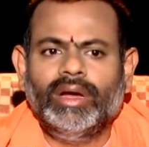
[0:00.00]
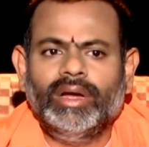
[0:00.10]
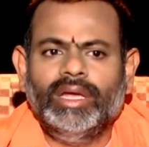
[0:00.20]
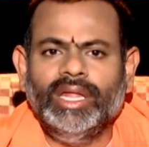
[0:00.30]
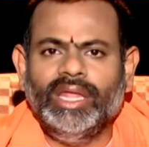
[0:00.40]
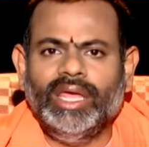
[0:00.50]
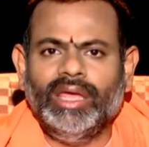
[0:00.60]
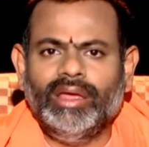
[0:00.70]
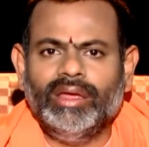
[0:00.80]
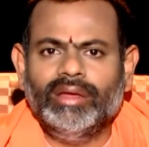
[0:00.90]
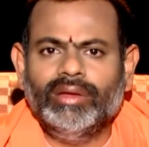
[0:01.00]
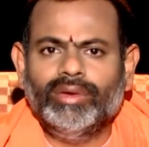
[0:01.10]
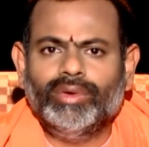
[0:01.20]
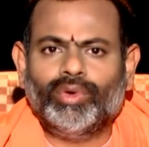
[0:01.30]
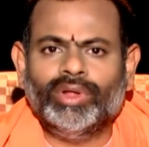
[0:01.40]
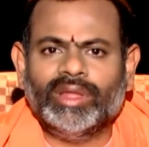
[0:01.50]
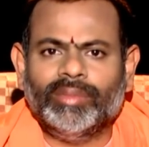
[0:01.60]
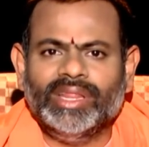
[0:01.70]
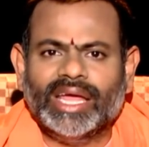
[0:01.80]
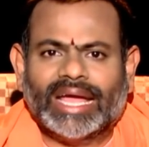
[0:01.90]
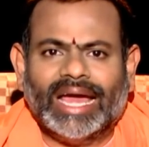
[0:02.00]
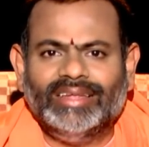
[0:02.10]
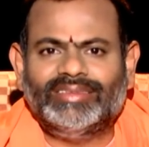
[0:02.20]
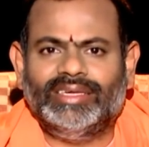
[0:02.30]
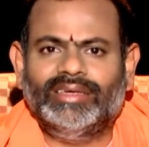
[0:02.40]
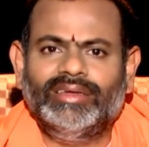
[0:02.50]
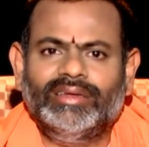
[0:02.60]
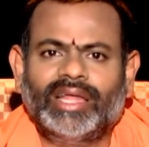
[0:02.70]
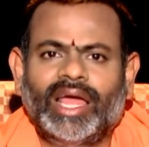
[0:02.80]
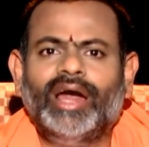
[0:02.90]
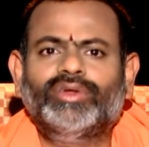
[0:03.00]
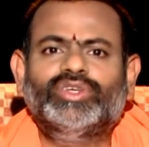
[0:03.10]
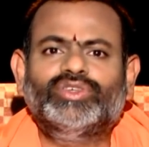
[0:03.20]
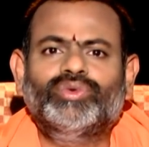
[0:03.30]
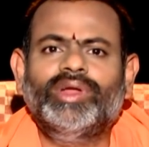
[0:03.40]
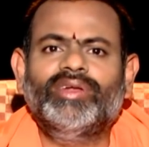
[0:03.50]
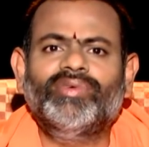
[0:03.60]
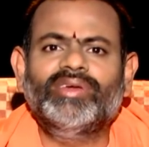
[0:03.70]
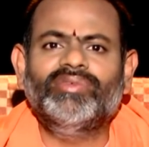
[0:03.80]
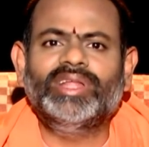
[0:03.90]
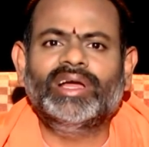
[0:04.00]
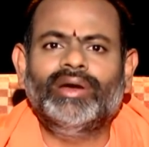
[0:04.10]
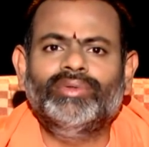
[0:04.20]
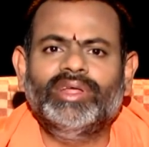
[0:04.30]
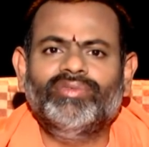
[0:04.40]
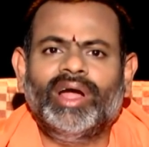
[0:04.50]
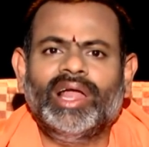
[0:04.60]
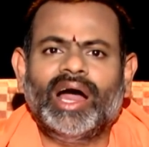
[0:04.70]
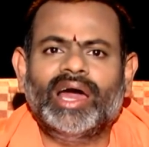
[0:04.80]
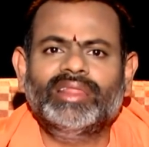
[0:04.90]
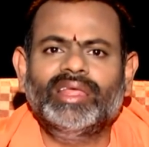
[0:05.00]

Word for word: ఇది కొంతమంది కలిసి తయారు చేసుకునేటువంటి విధంగా ఉంది వాళ్ళ ఆర్థిక